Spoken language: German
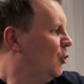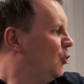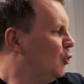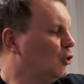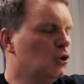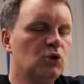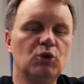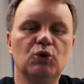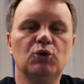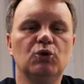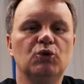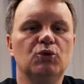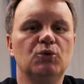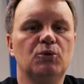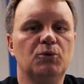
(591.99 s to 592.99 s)

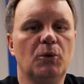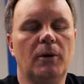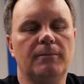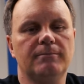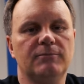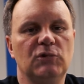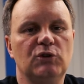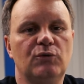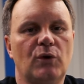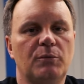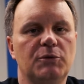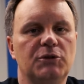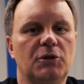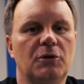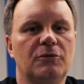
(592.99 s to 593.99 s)
Und ja, ich freue
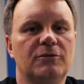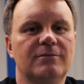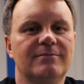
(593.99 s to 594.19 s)
mich drauf.